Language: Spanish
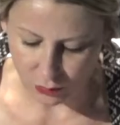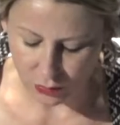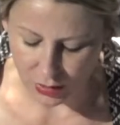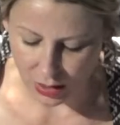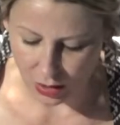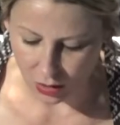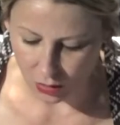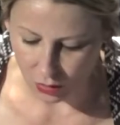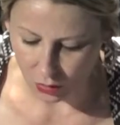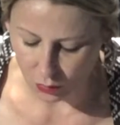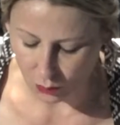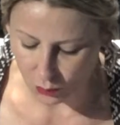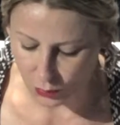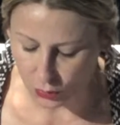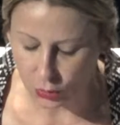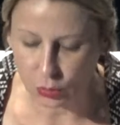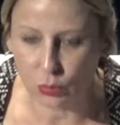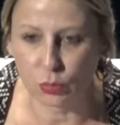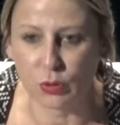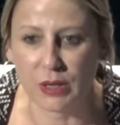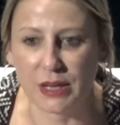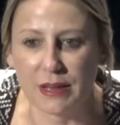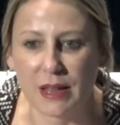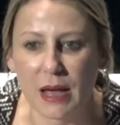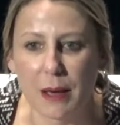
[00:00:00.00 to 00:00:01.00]
una
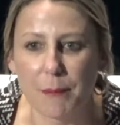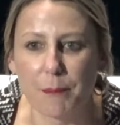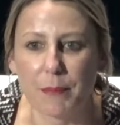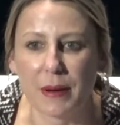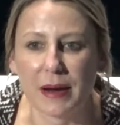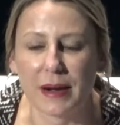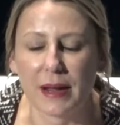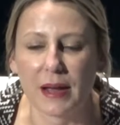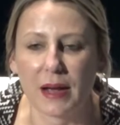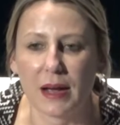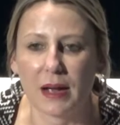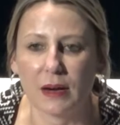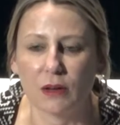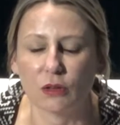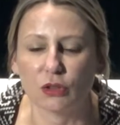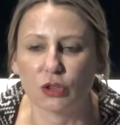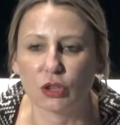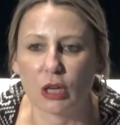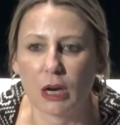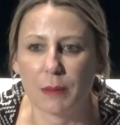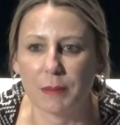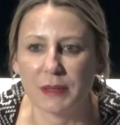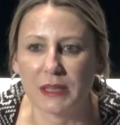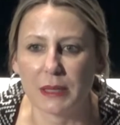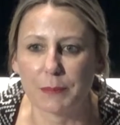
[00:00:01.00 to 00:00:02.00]
oportunidad para no
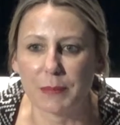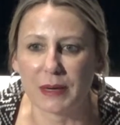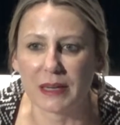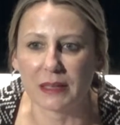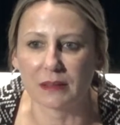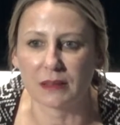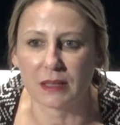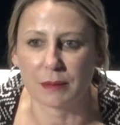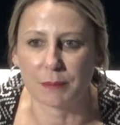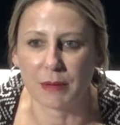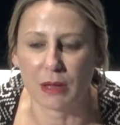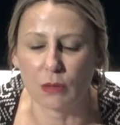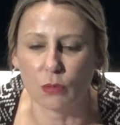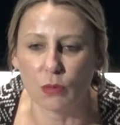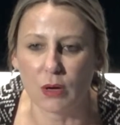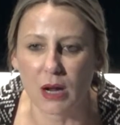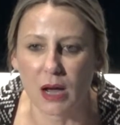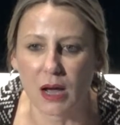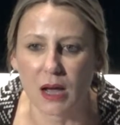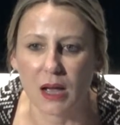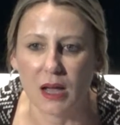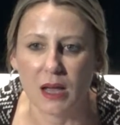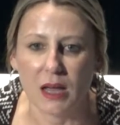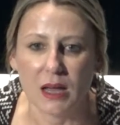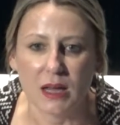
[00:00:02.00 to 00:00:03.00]
solamente para
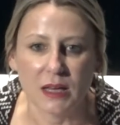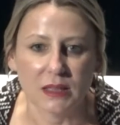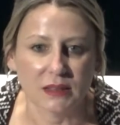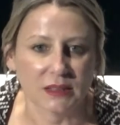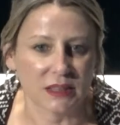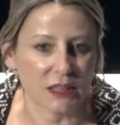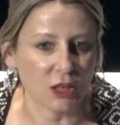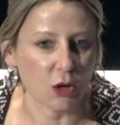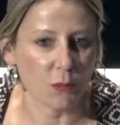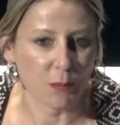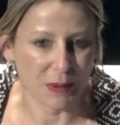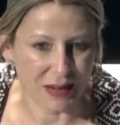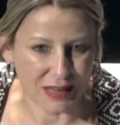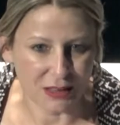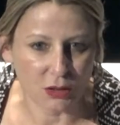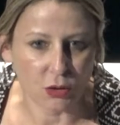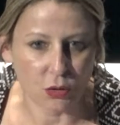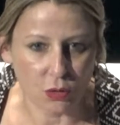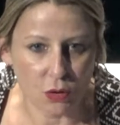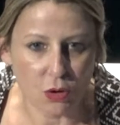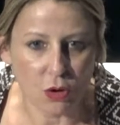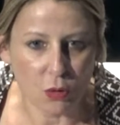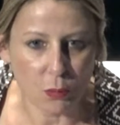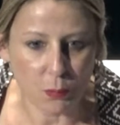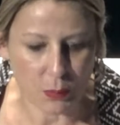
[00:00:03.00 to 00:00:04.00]
Extremadura, sino para
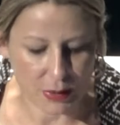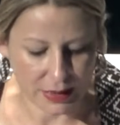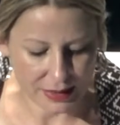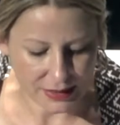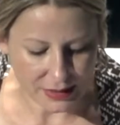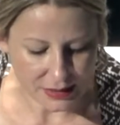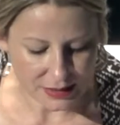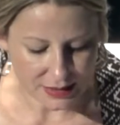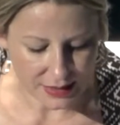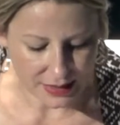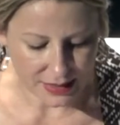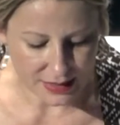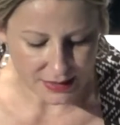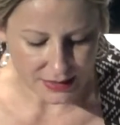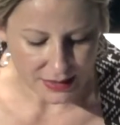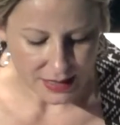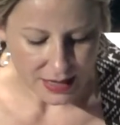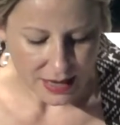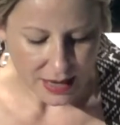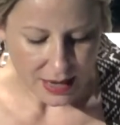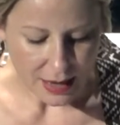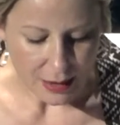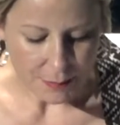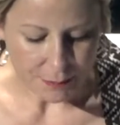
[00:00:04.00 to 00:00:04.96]
todos los países,